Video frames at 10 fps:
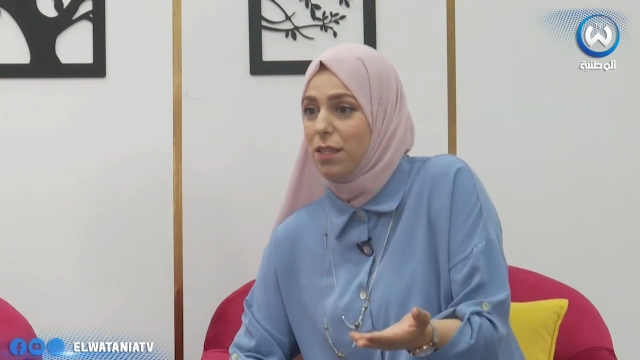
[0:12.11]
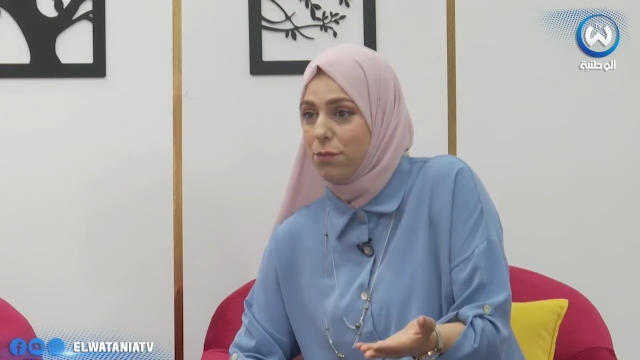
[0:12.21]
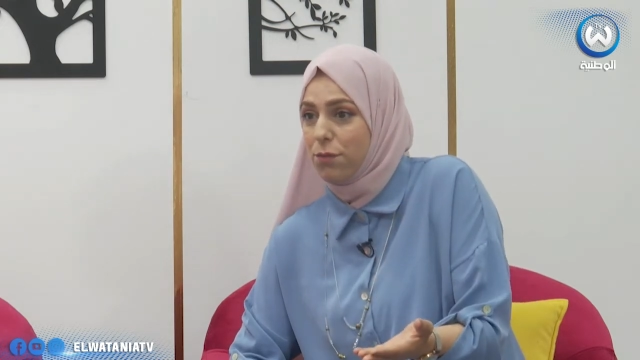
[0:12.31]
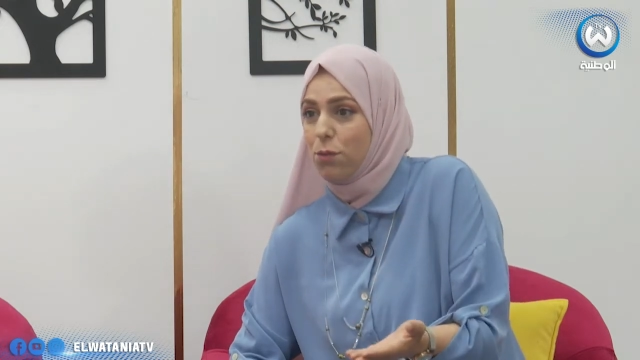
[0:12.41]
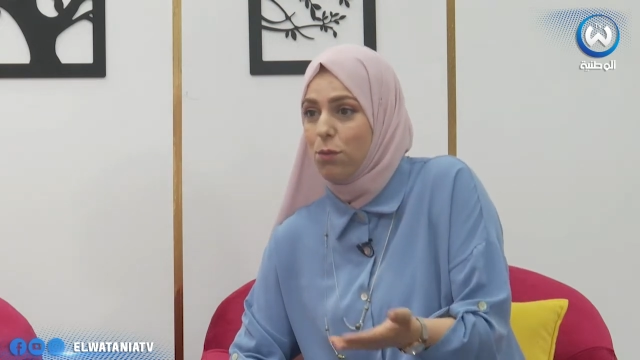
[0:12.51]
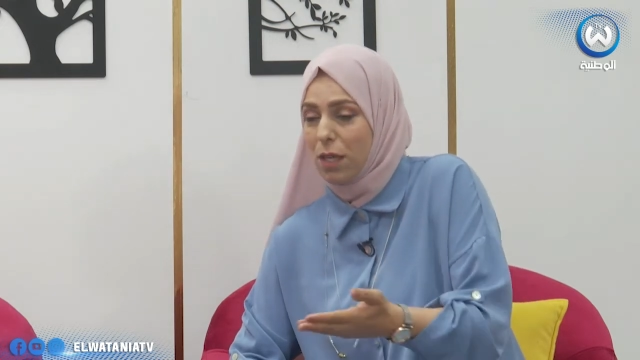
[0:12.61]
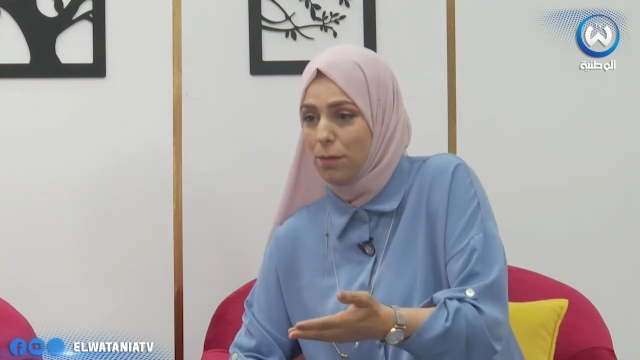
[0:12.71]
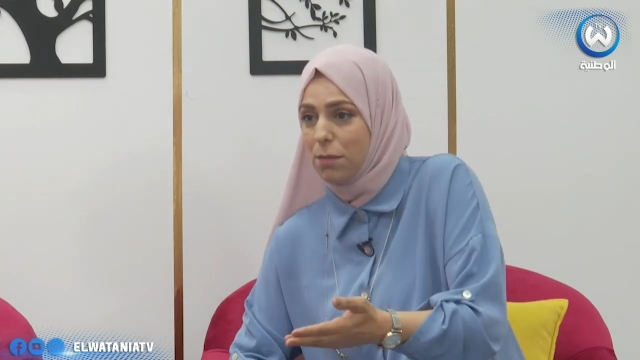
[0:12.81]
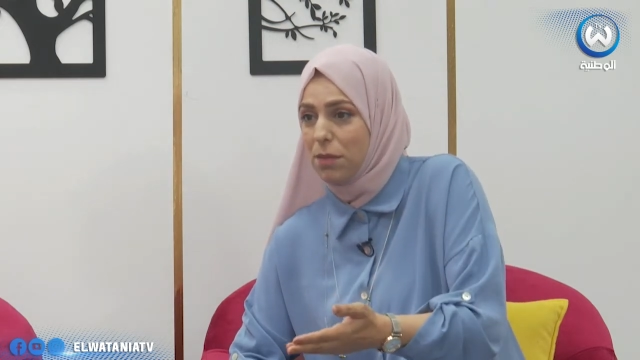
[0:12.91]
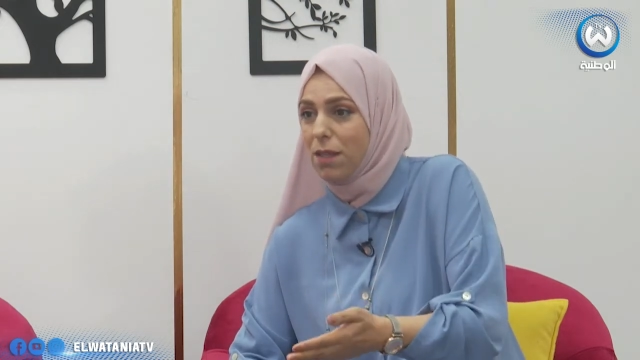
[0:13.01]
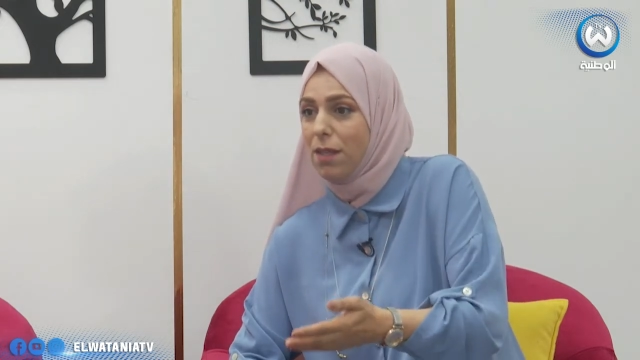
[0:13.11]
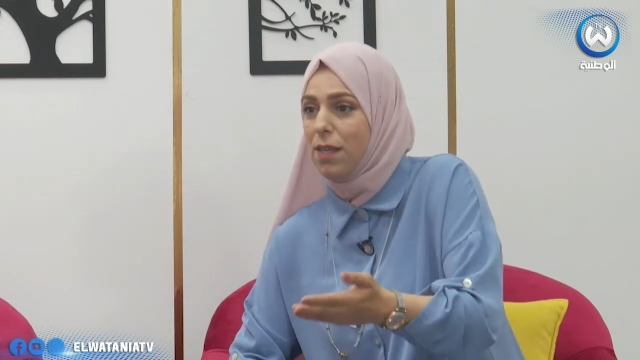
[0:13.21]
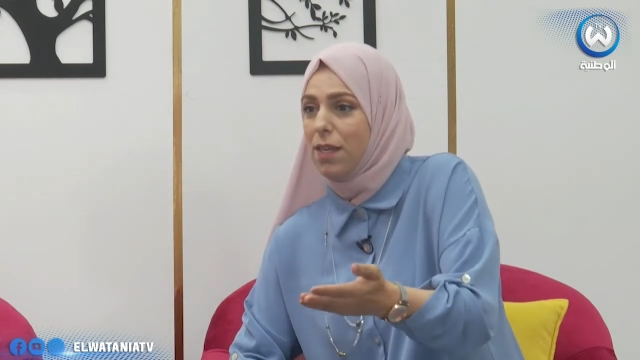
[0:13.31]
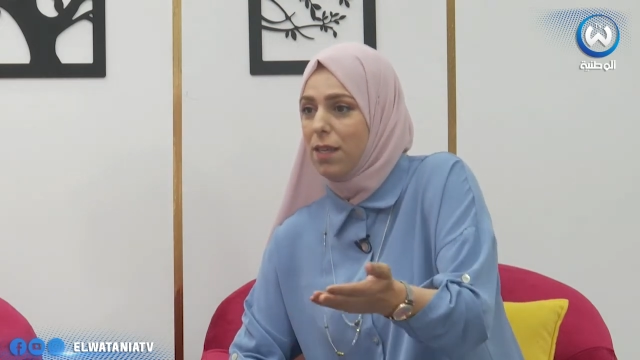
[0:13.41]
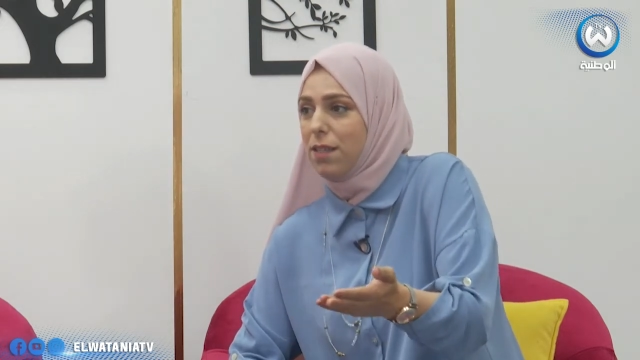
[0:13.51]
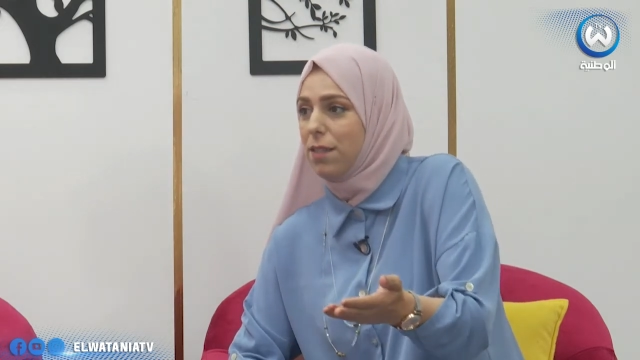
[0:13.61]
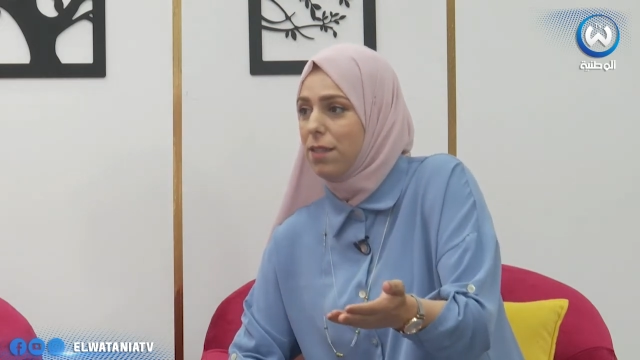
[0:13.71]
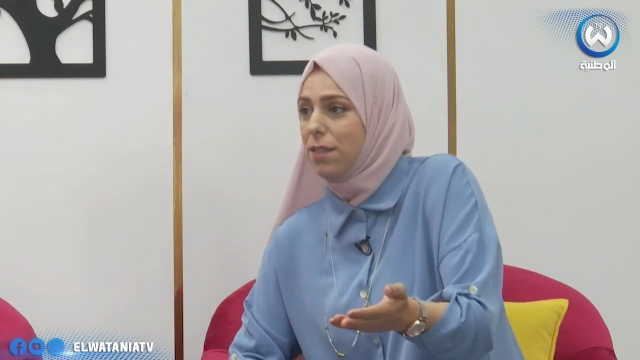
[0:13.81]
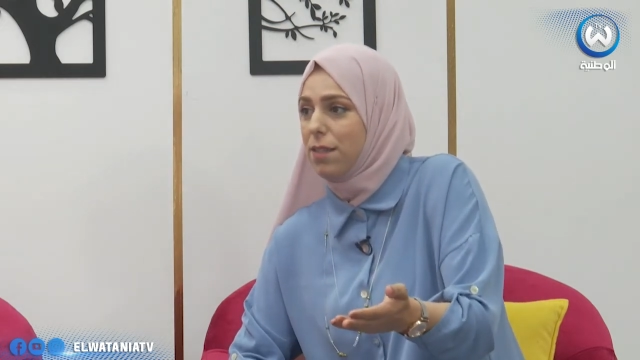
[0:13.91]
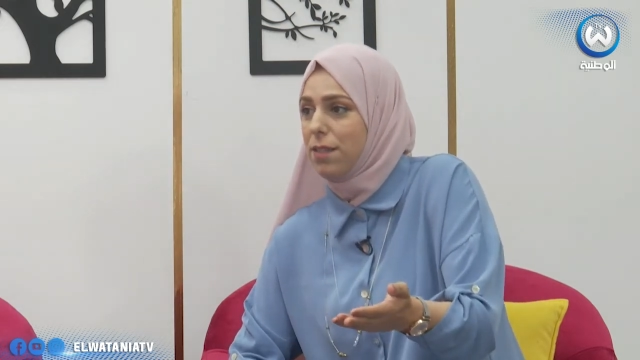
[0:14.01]
1500
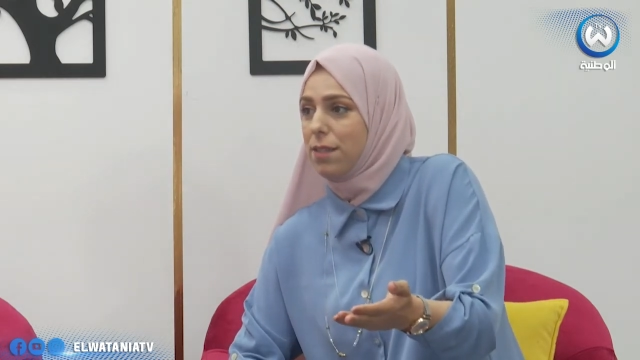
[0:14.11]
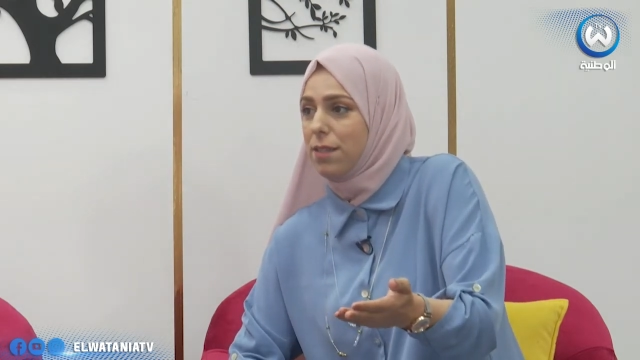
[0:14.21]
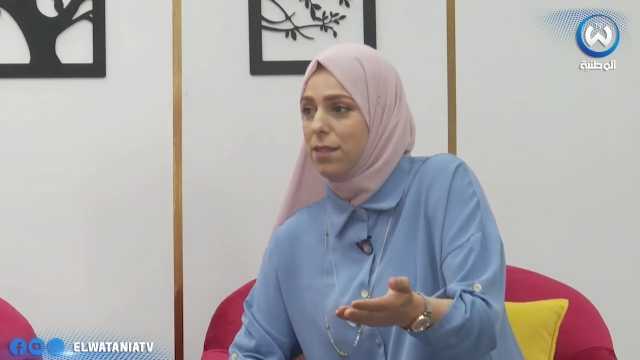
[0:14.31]
آه